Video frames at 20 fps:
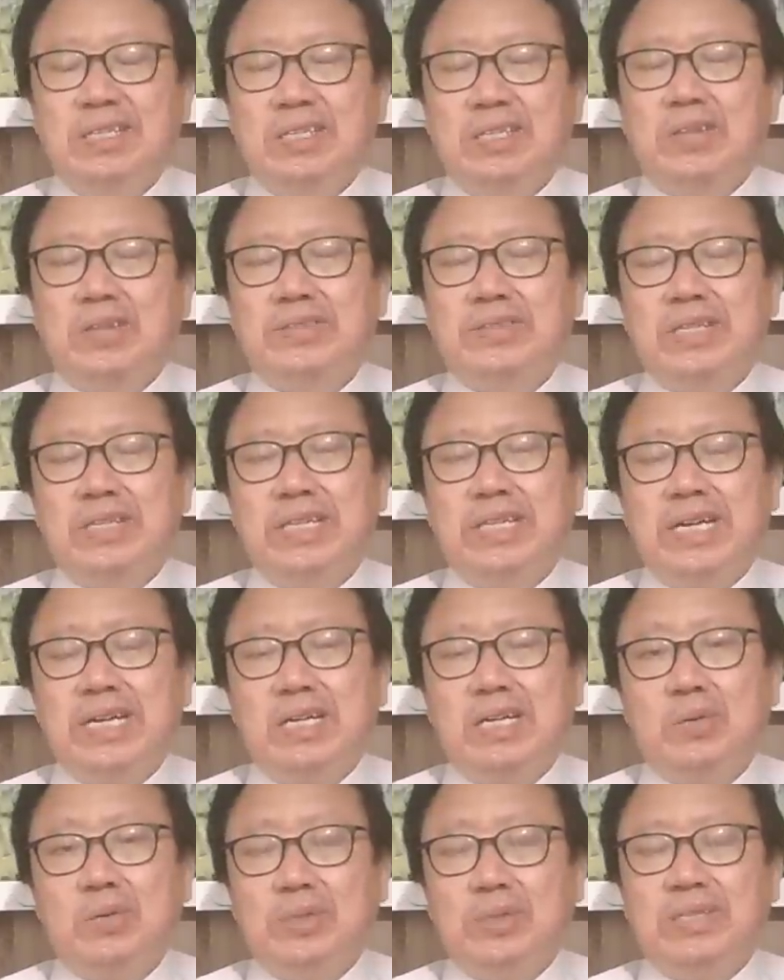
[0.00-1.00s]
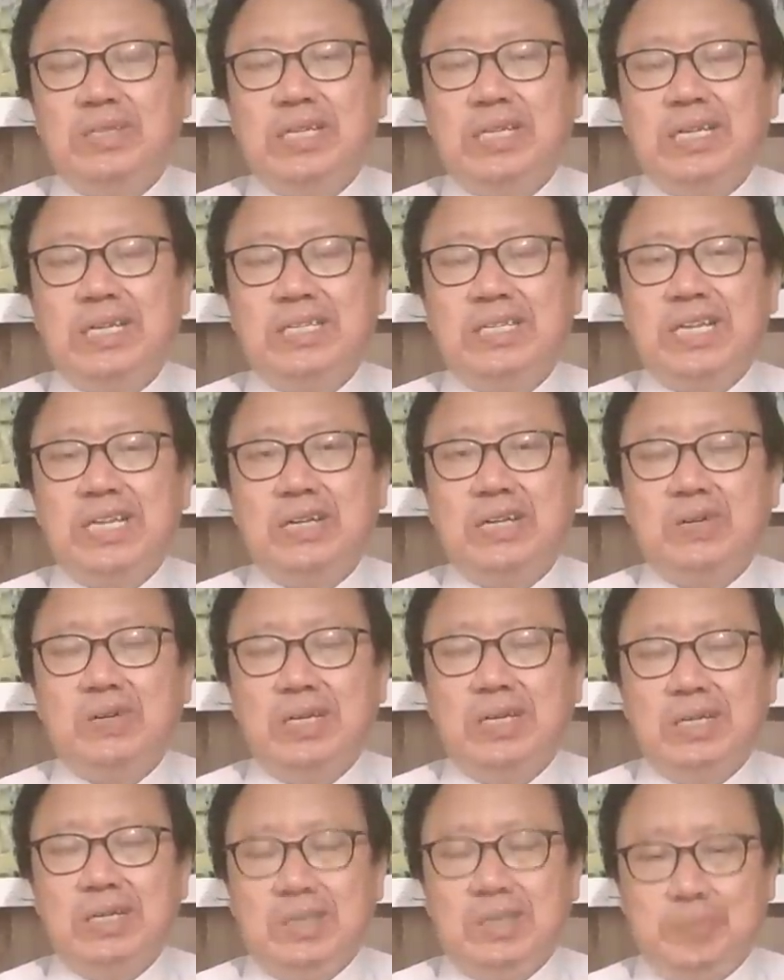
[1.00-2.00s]
到了这一天或这一天的前后，
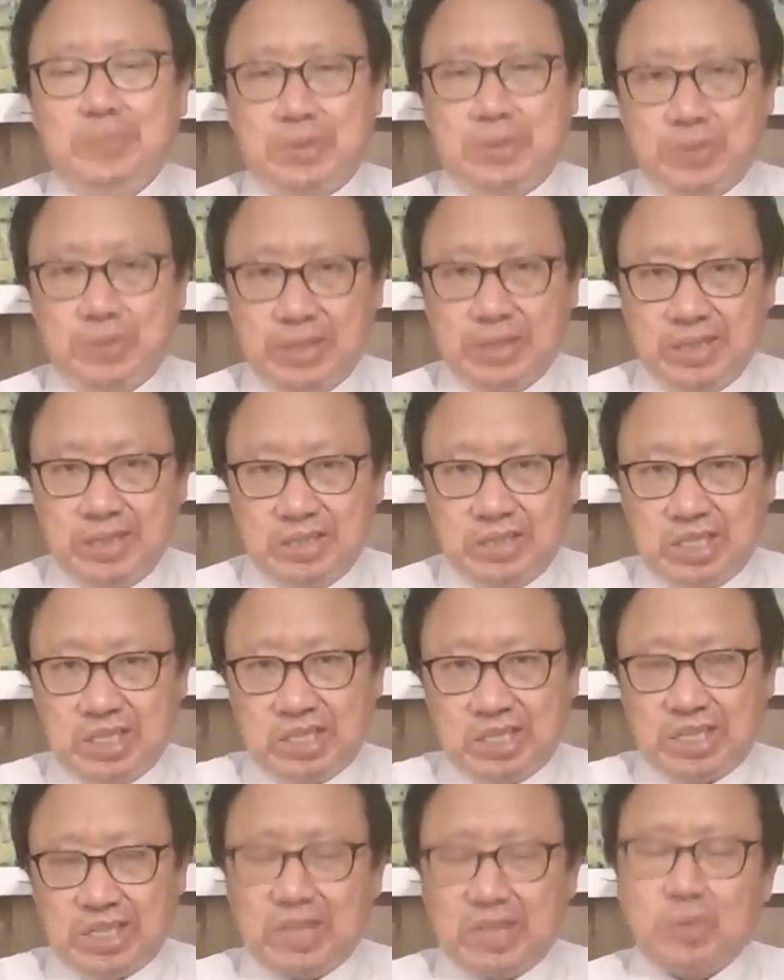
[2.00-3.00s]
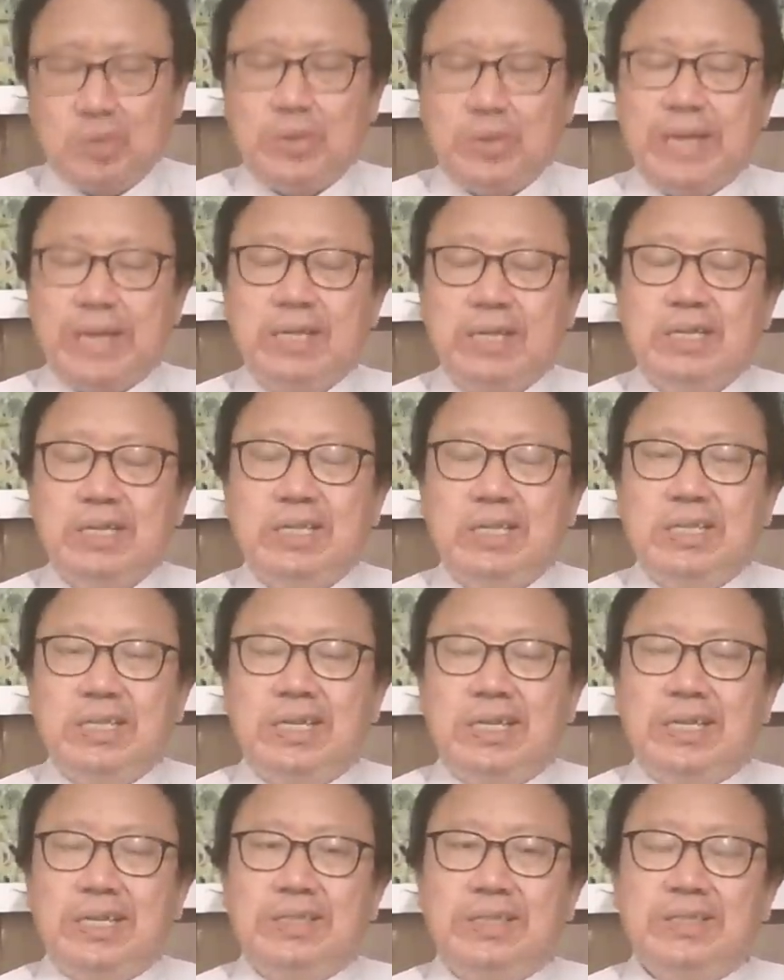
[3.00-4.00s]
必须紧急的动员，
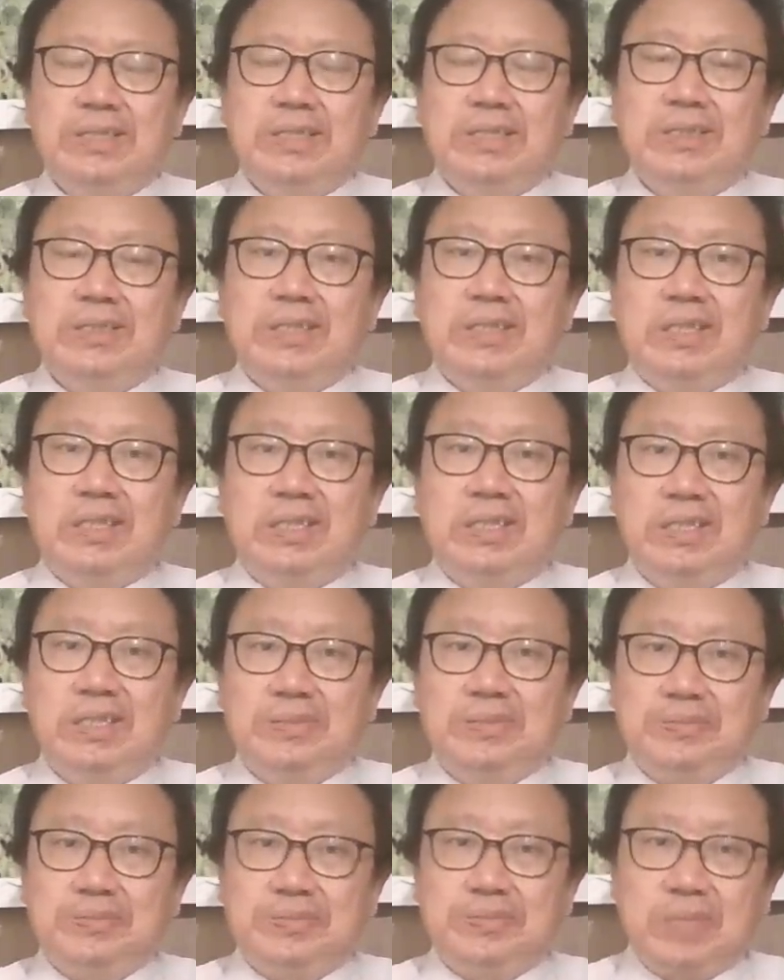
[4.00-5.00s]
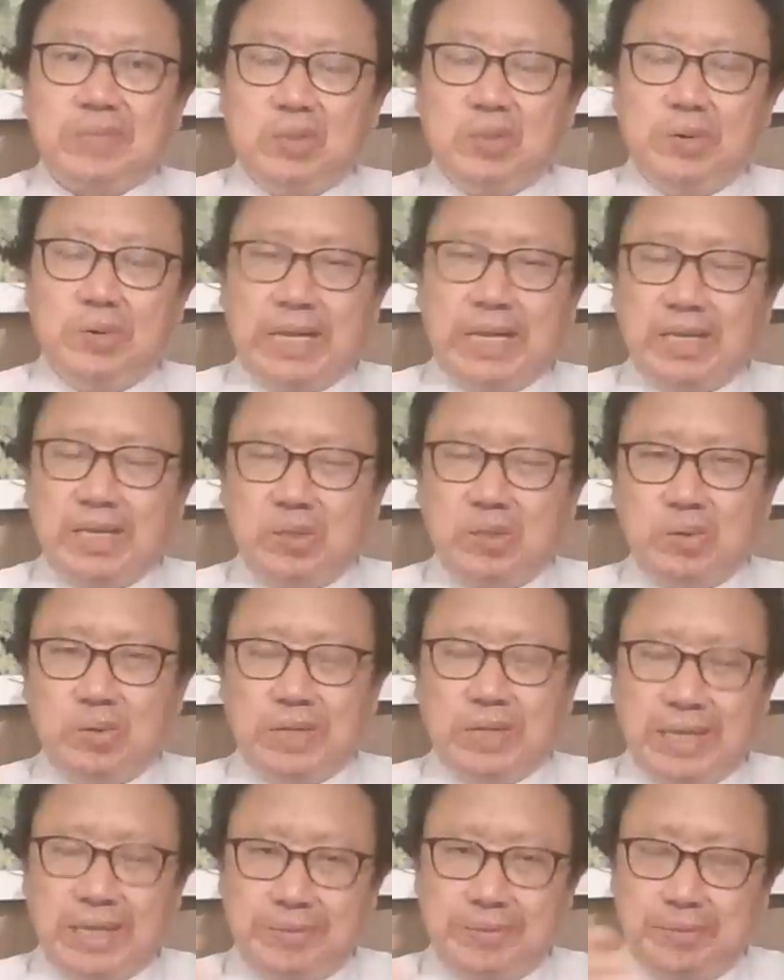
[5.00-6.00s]
啊。这个公安、
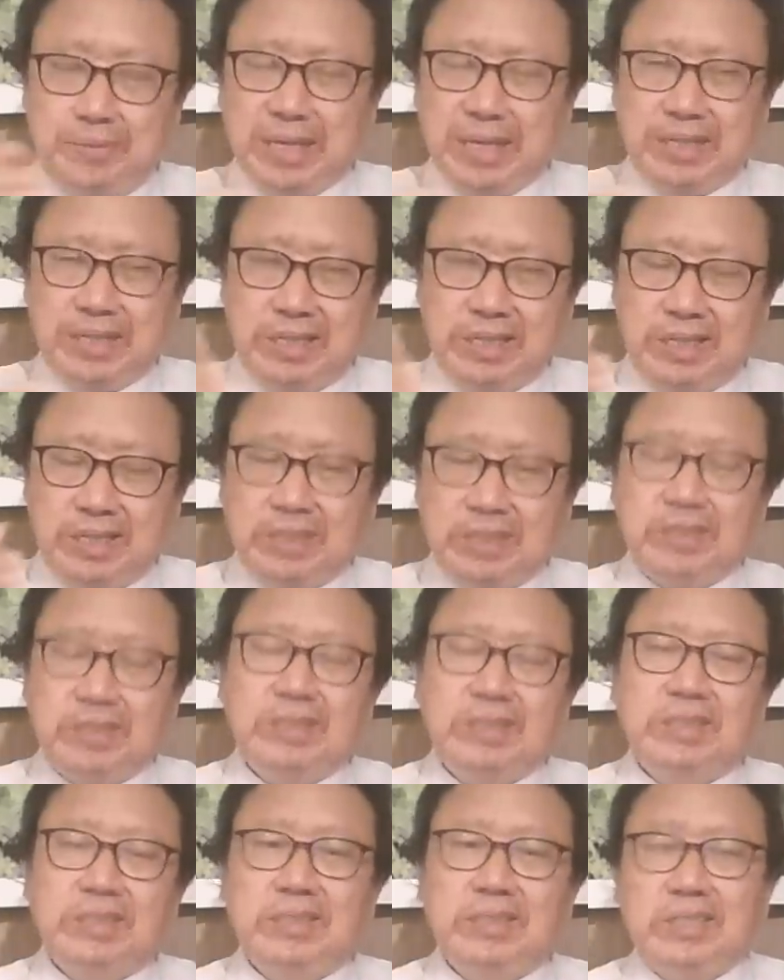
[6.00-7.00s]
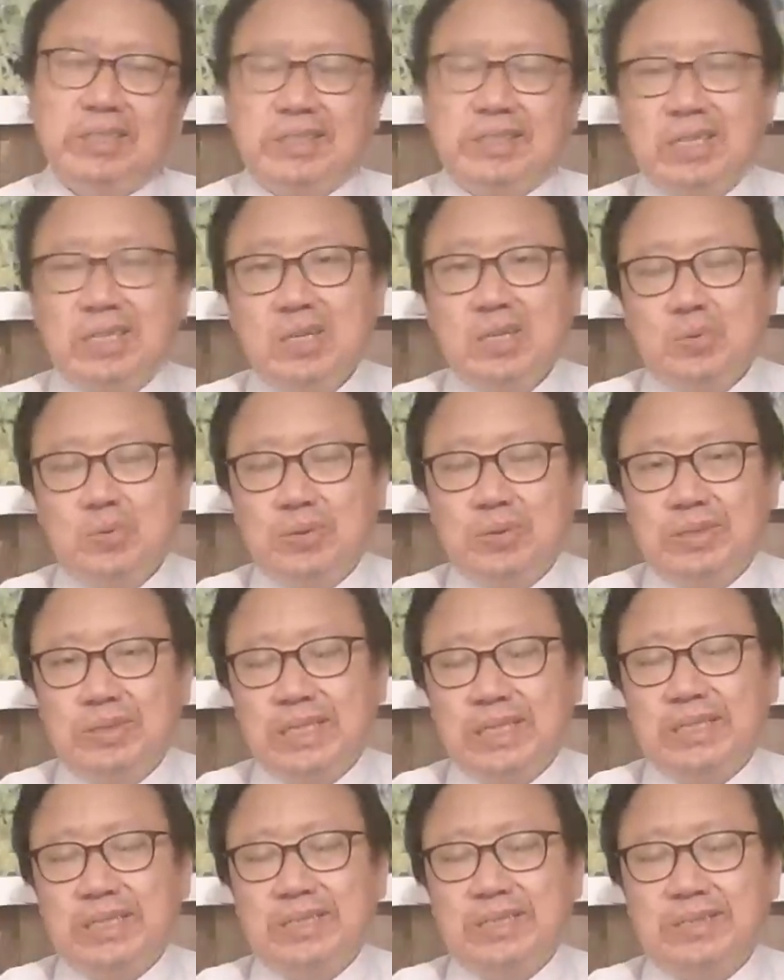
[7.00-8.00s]
国安、便衣、特务
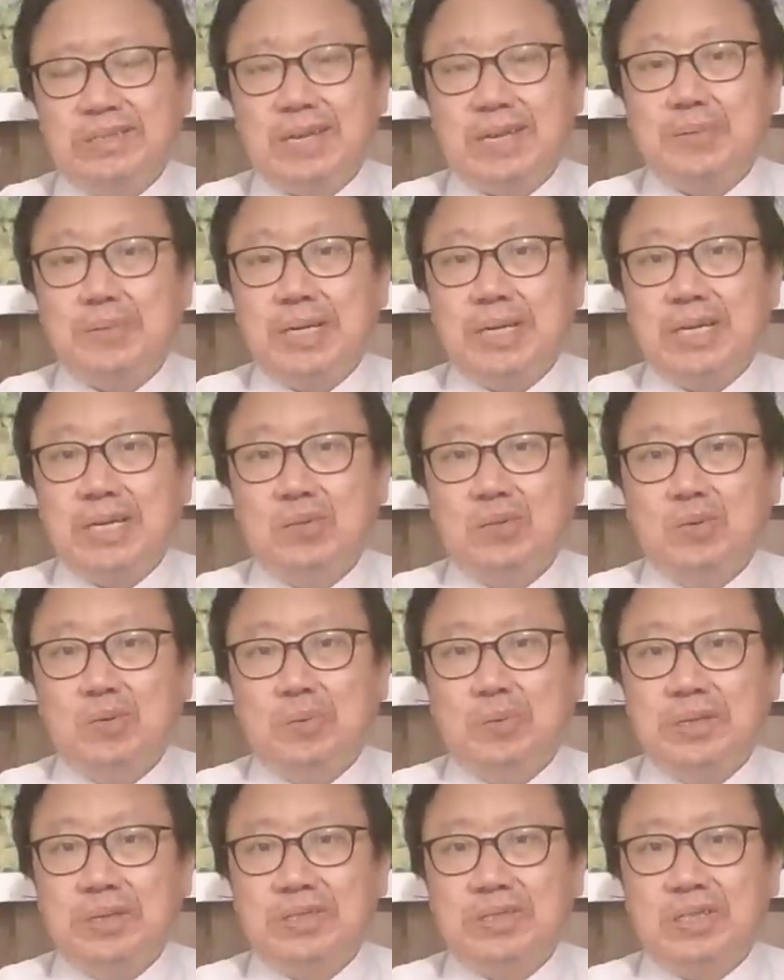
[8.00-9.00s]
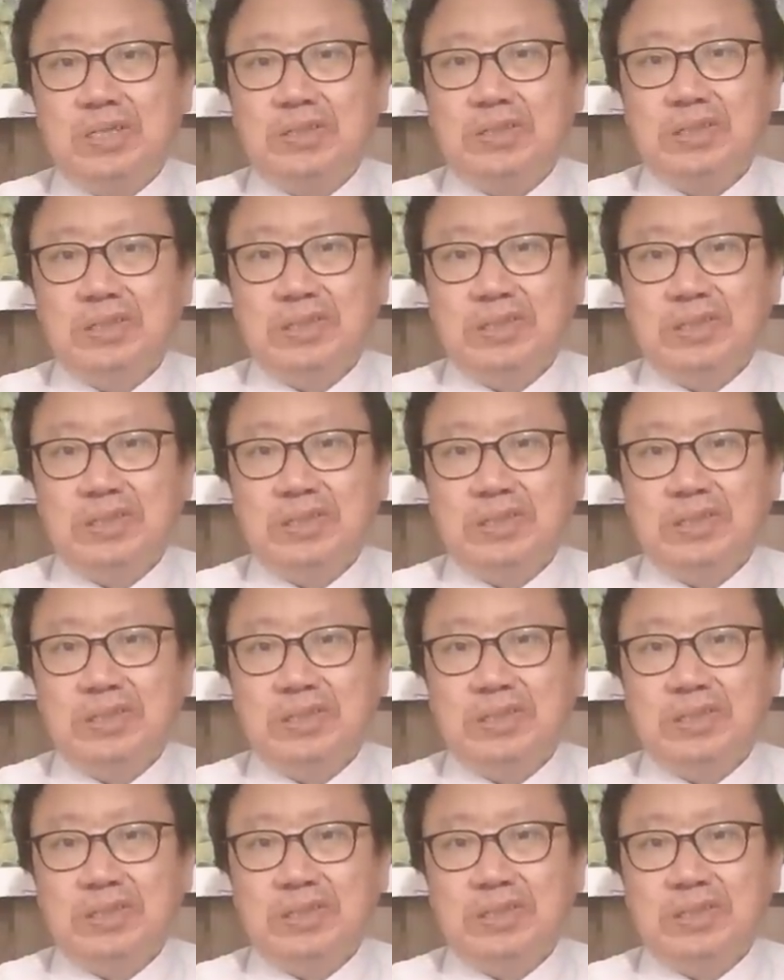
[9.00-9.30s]
等等，三不一刚五不一少，